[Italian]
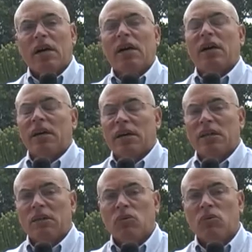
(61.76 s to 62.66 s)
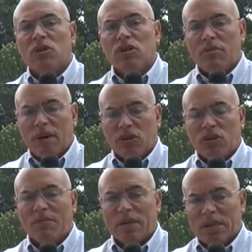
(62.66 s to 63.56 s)
l'11
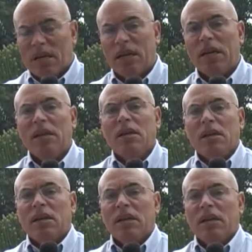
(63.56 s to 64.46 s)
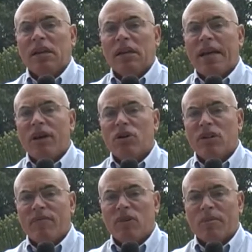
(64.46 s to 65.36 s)
maggio a Marsala l'anno
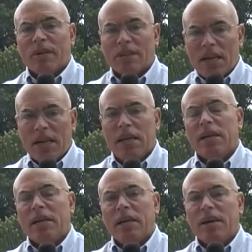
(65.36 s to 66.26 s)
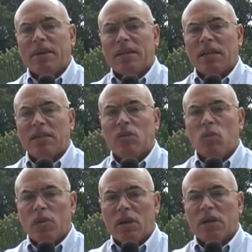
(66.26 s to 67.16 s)
del vino di Marsala e la Marsala
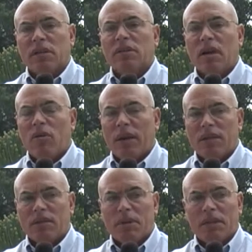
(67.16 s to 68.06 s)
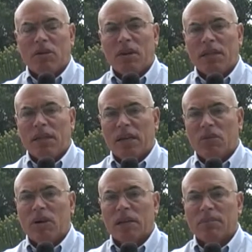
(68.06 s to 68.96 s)
Selim Week. Sarà un grande spettacolo a terra
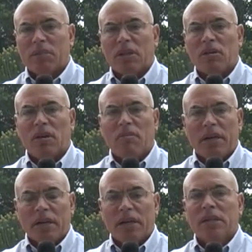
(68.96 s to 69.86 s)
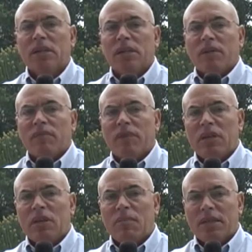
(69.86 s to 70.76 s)
e un grande spettacolo a mare.
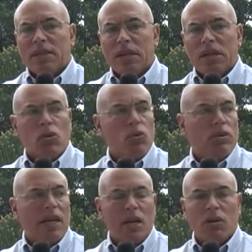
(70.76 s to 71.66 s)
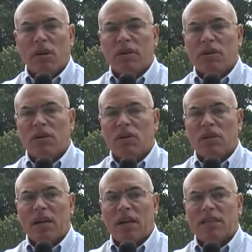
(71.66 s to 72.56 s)
Finito a Marsala, il clou tecnico
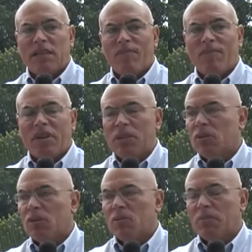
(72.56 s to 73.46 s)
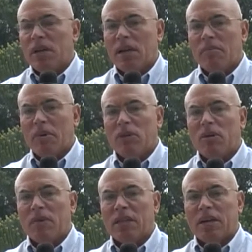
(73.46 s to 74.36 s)
dell'amministrazione sarà a San Vito per il campionato
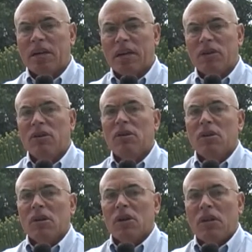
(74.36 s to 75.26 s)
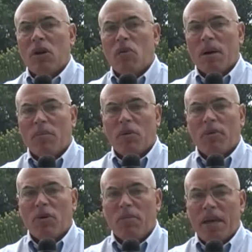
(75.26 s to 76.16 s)
del Mediterraneo, che è una
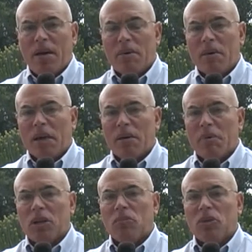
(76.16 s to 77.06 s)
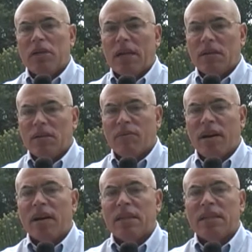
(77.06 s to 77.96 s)
prova europea prima del campionato mondiale si
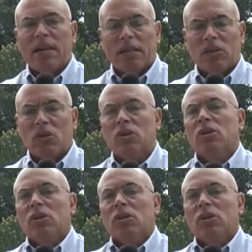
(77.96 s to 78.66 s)
farà nell'Adriatico.